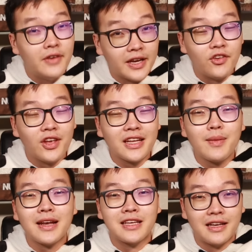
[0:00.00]
việc duy nhất các
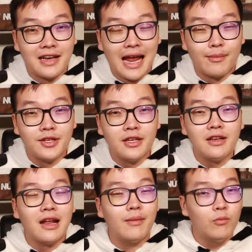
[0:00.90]
bạn cần làm đó
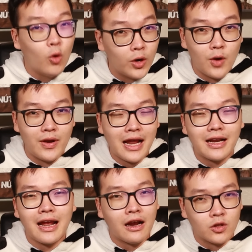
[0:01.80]
chính là mua đều đặn
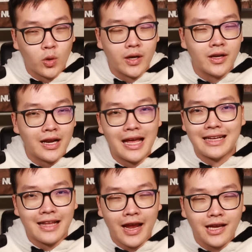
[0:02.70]
hàng tuần hoặc là
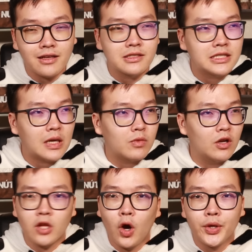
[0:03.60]
hàng tháng xong
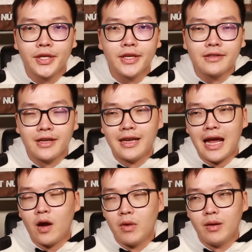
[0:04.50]
rồi thôi khi
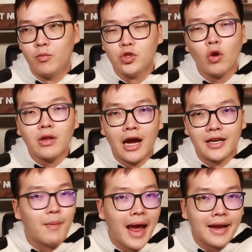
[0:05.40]
nào mà muốn chốt lời
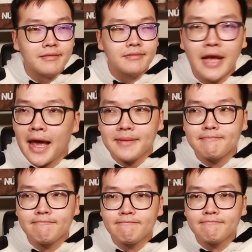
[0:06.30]
thì bán hết
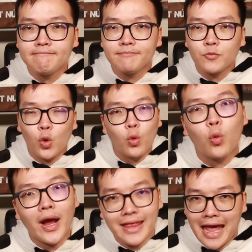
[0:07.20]

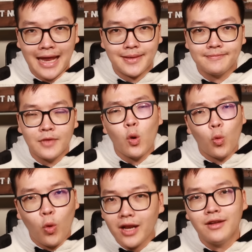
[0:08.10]
quá nhàn
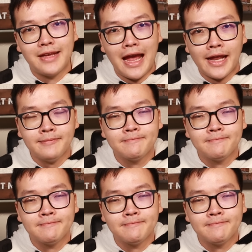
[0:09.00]
quá đơn giản